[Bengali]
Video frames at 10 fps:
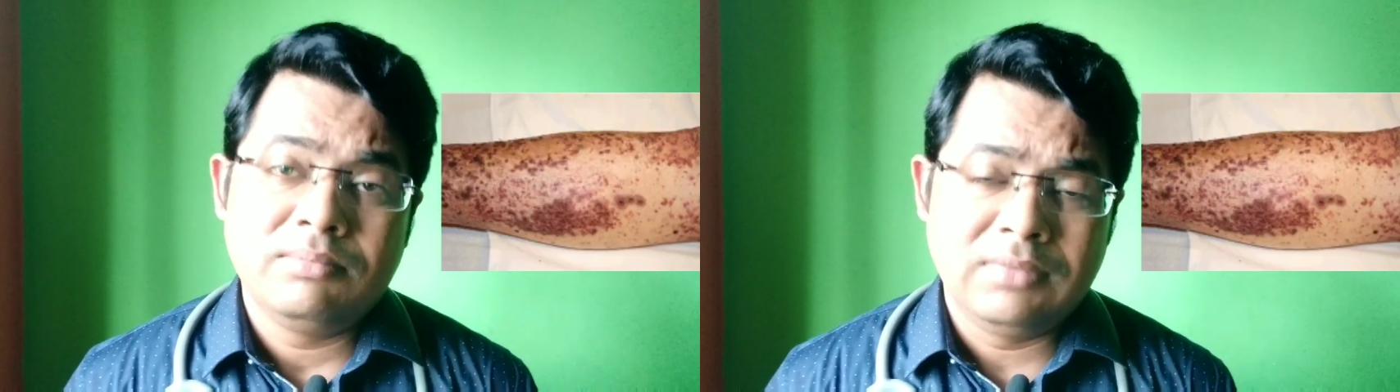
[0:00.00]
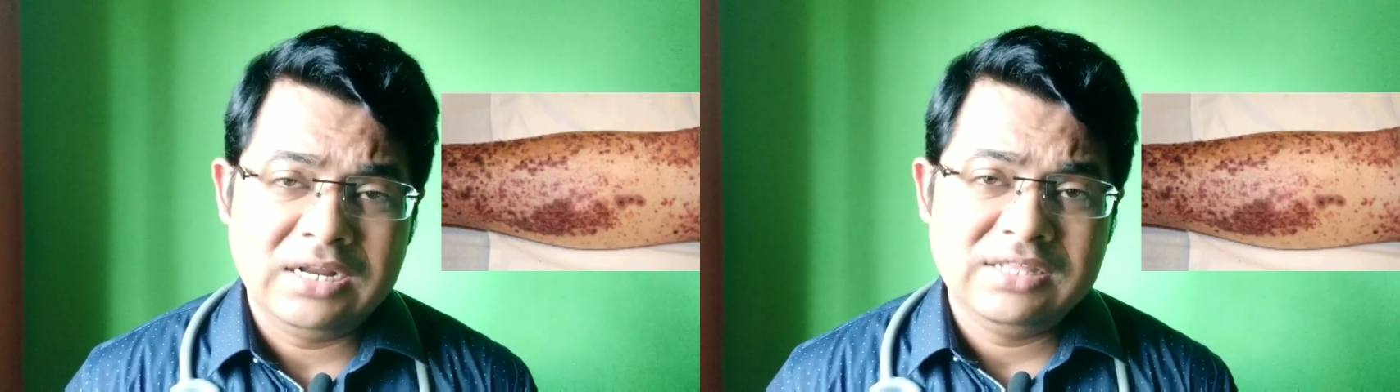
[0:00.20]

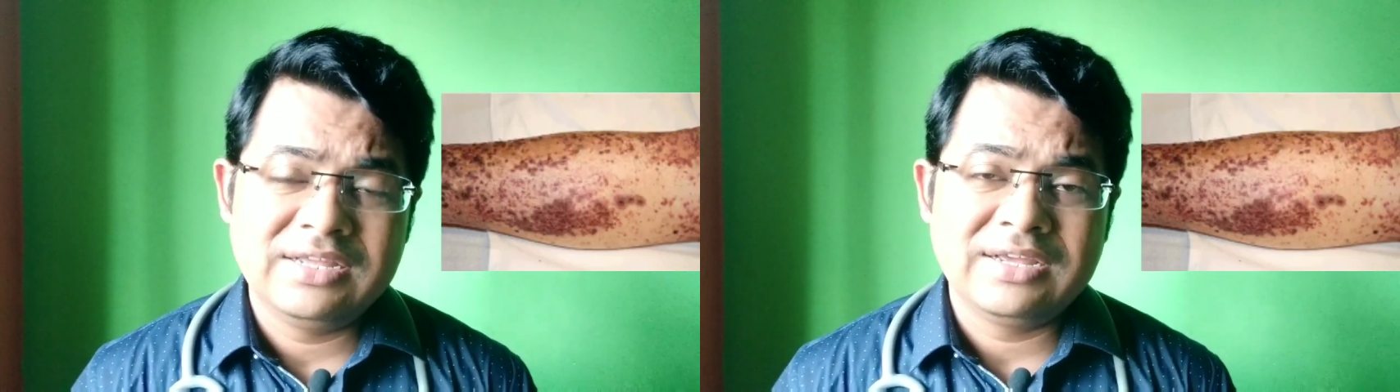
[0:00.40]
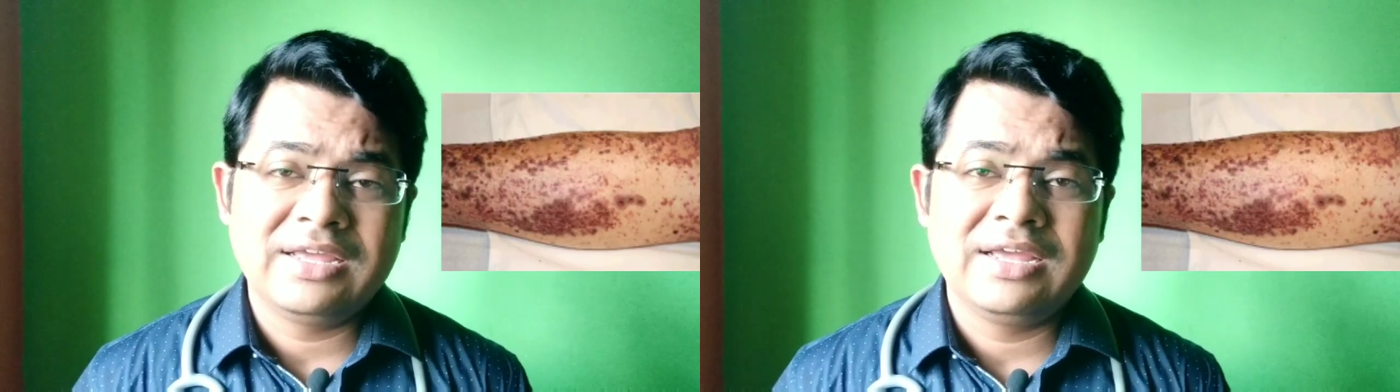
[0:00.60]
মাড়ি
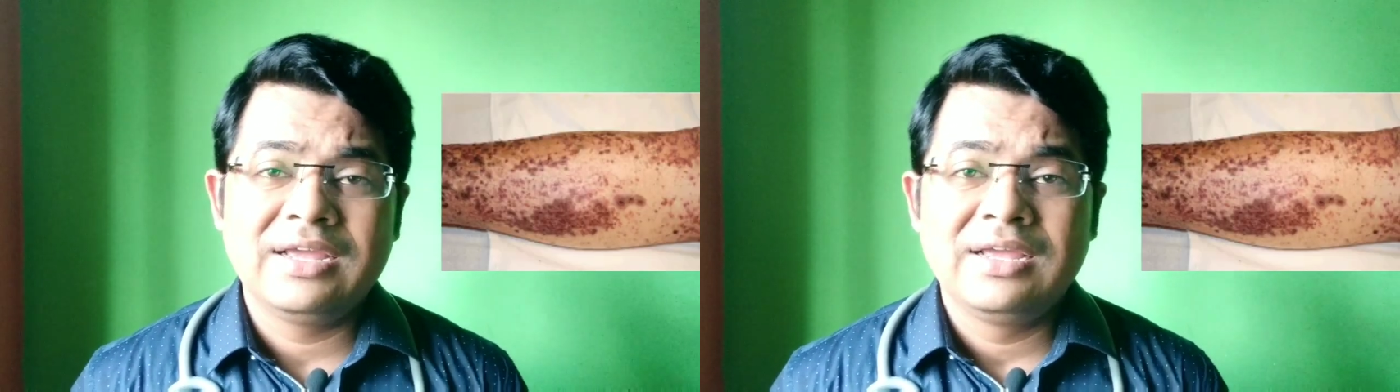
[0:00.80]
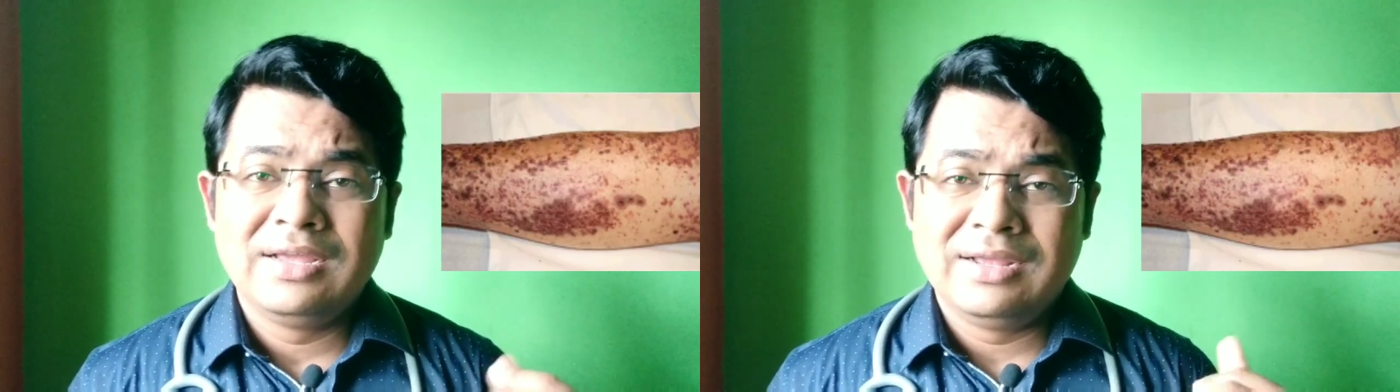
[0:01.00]
থেকে
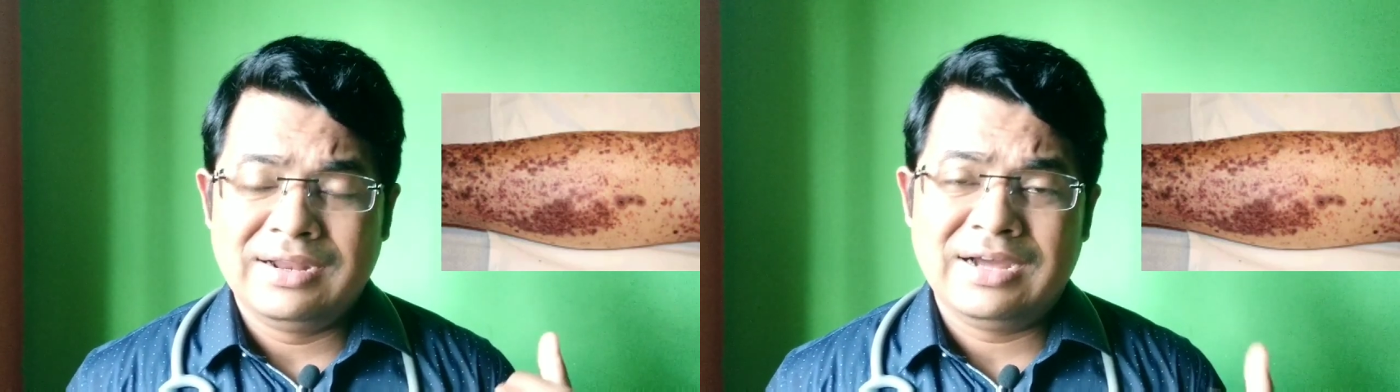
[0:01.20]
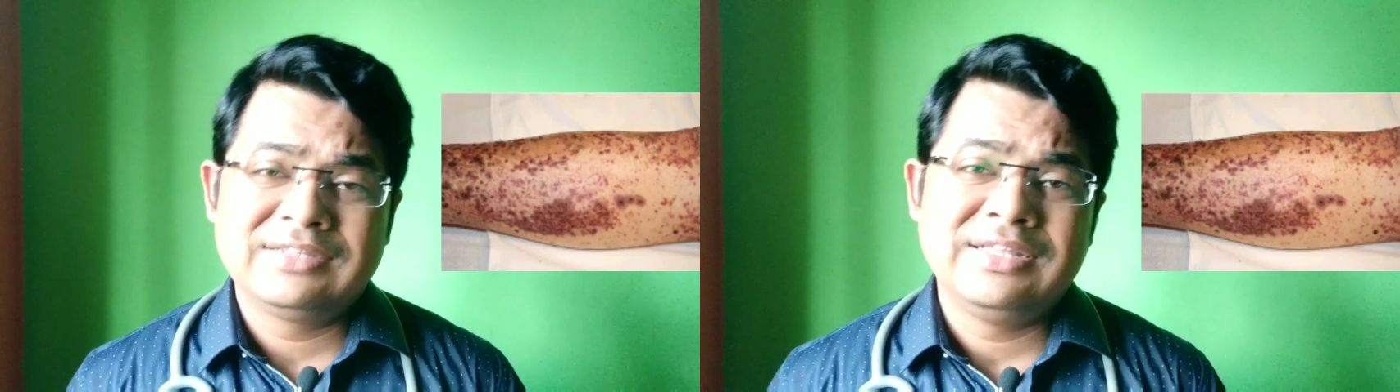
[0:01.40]

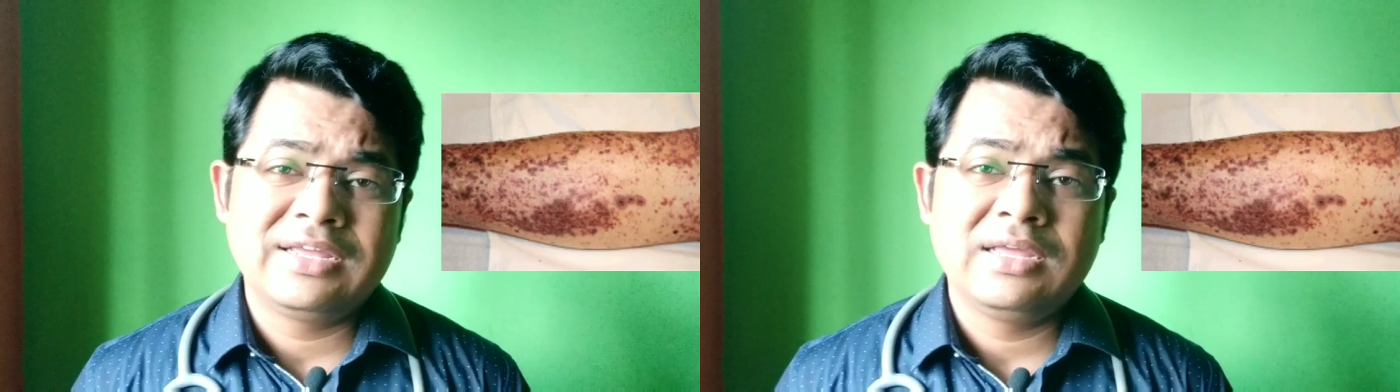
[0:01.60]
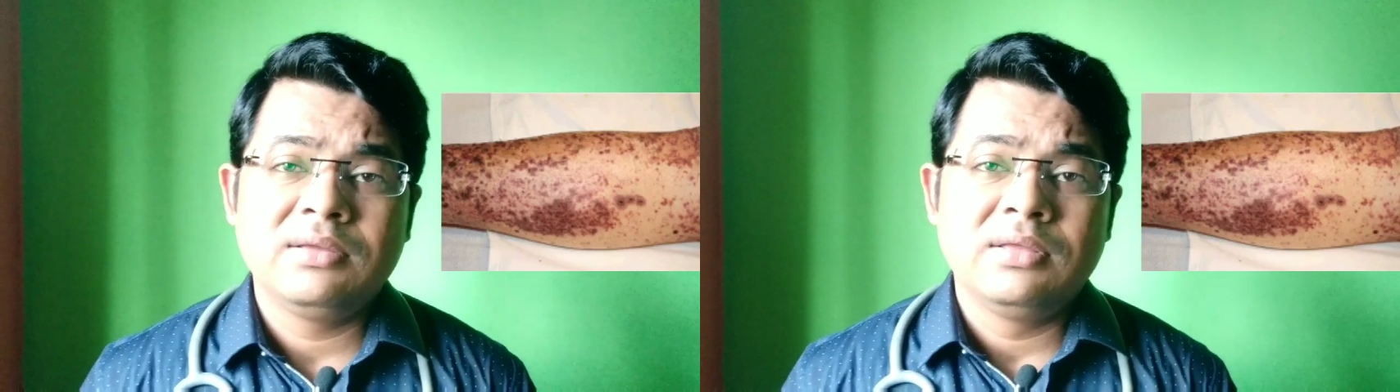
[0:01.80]
নাক থেকে